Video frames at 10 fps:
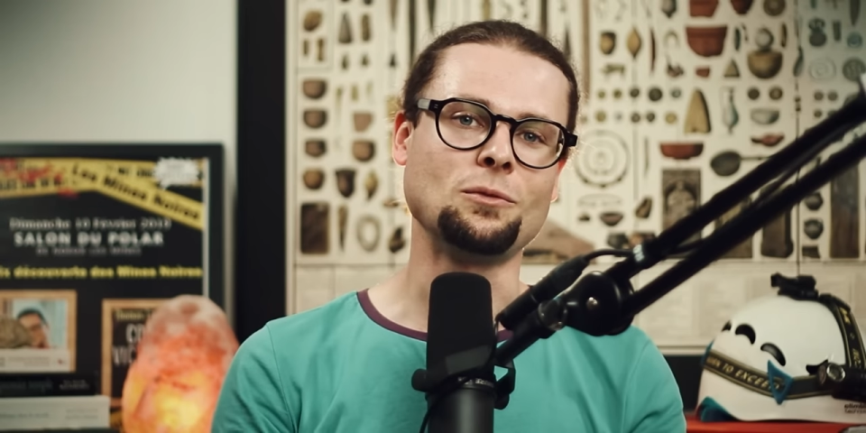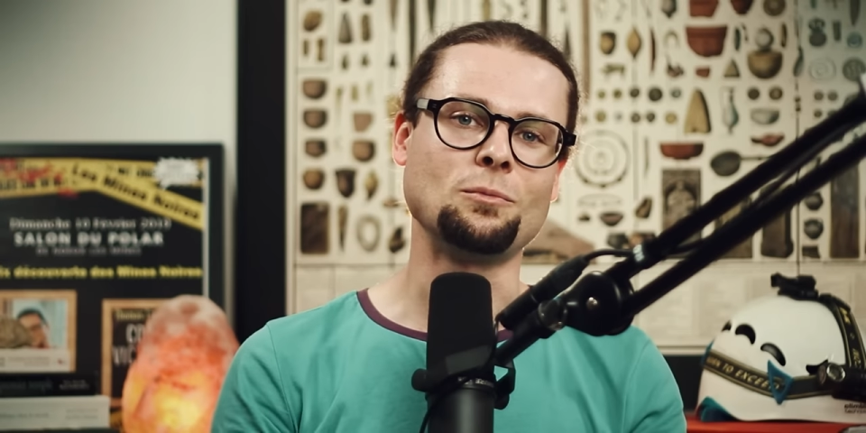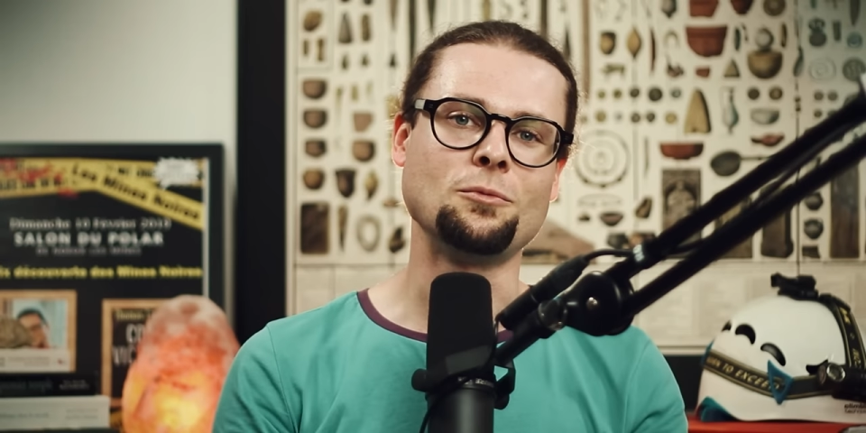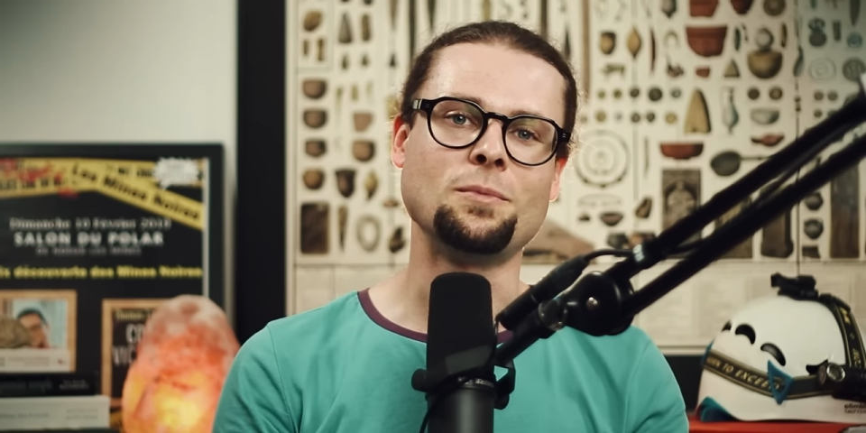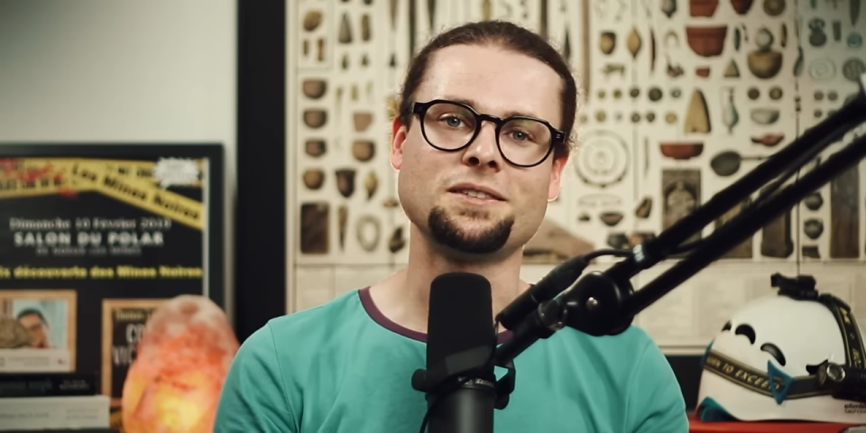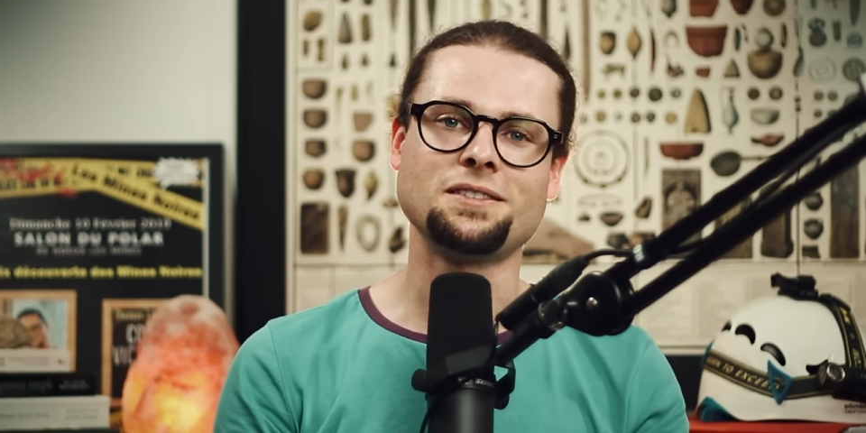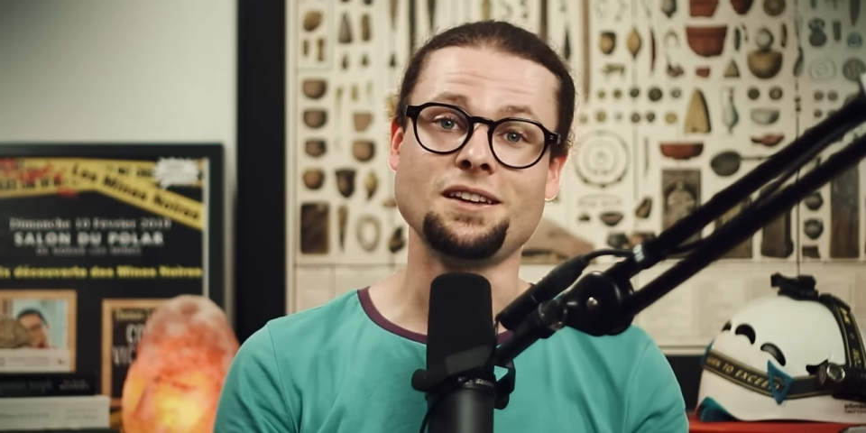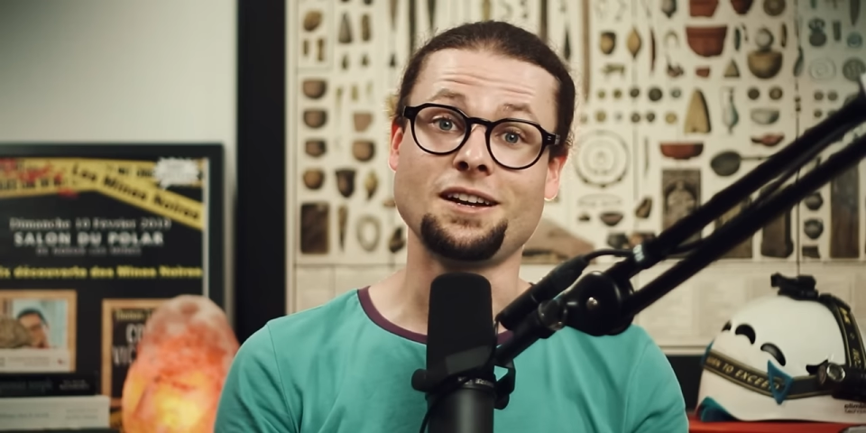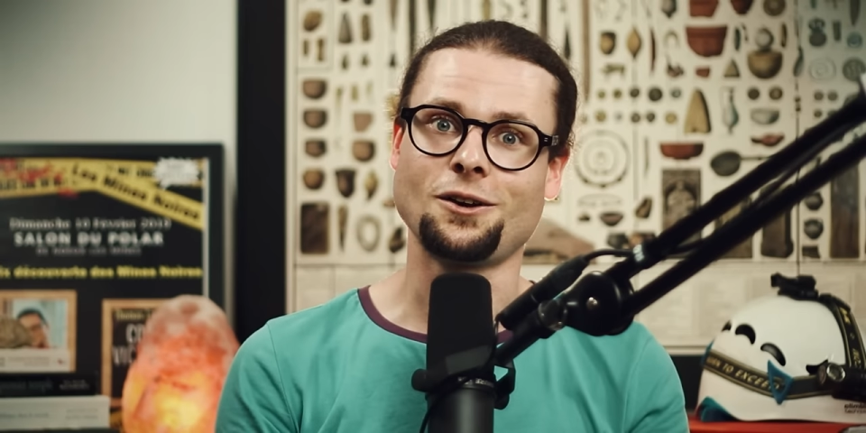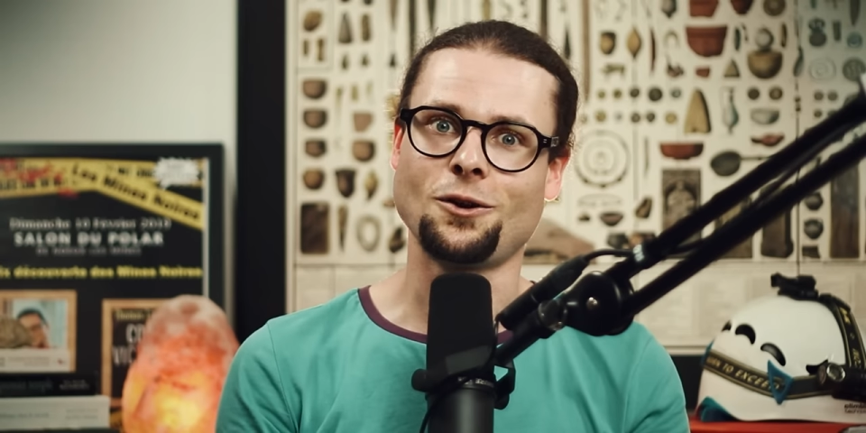on peut
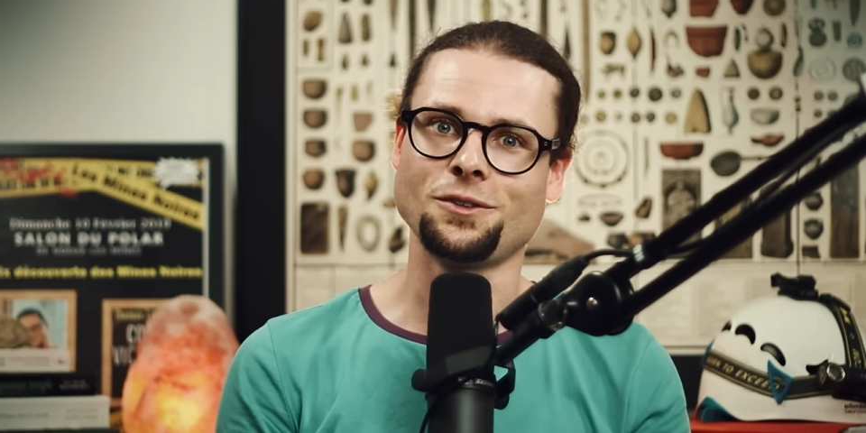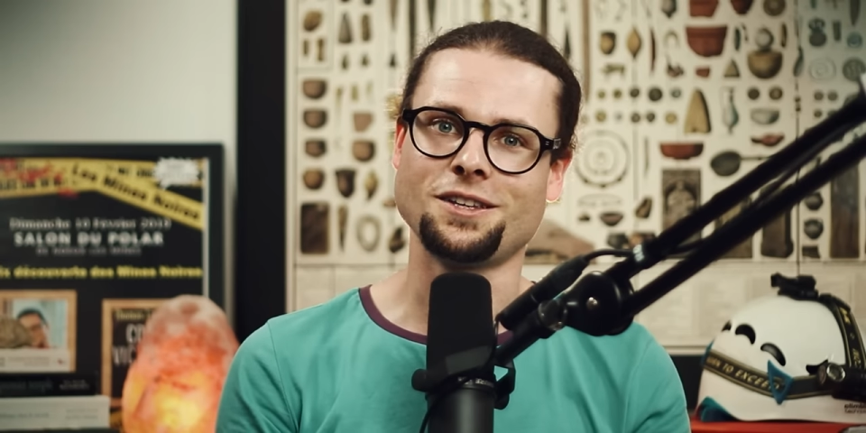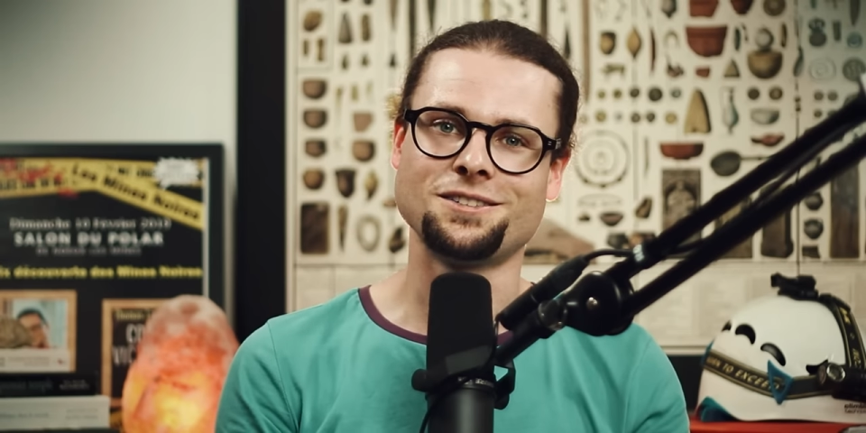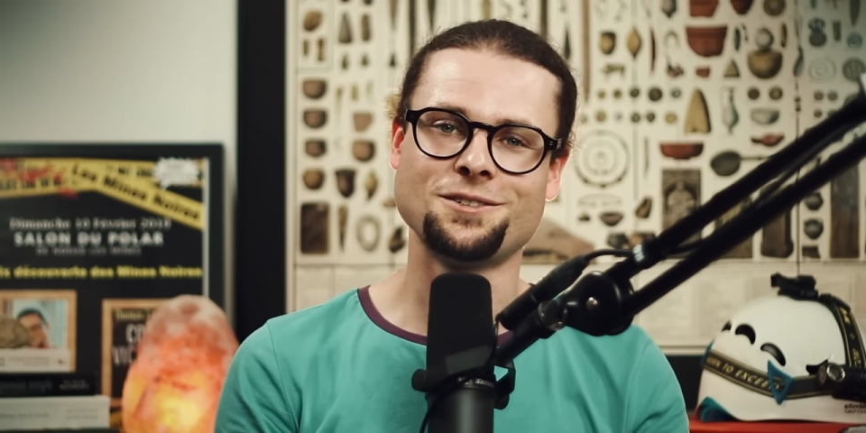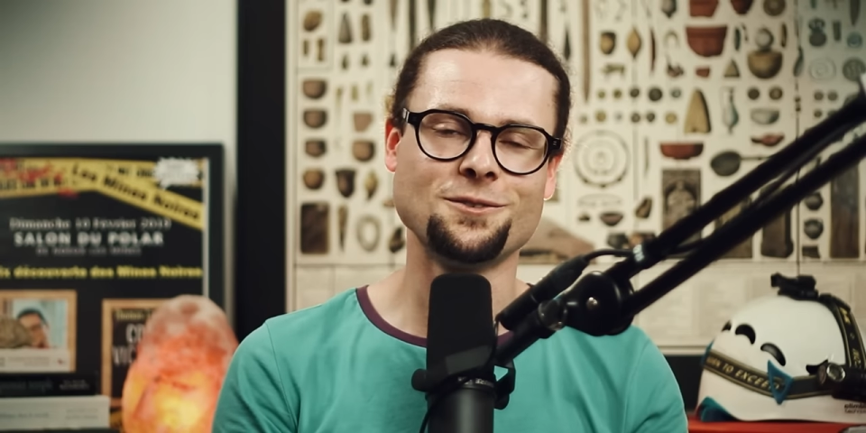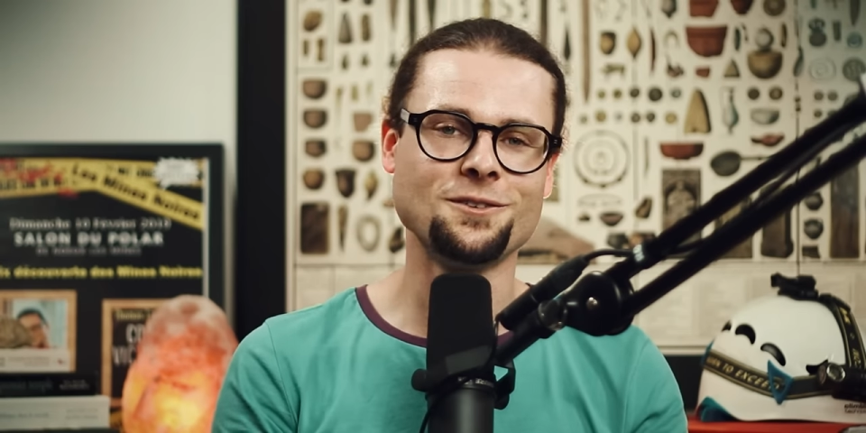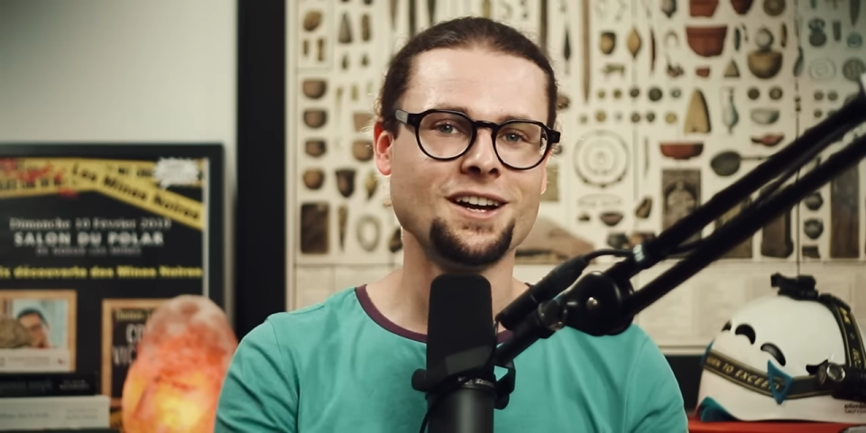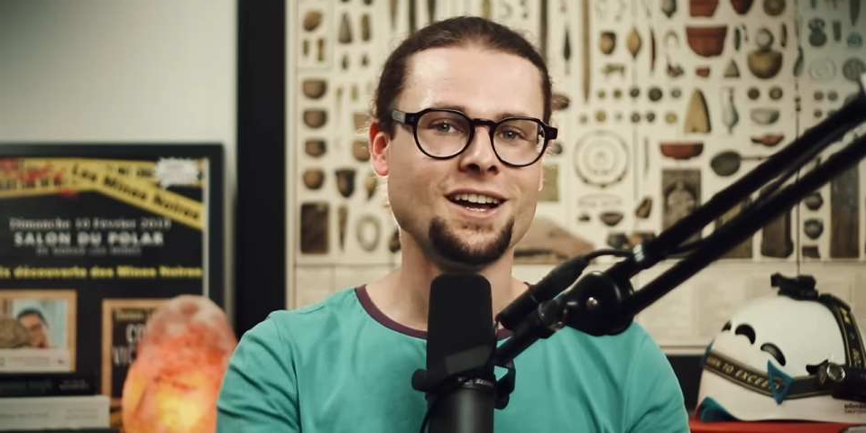passer à la grande question,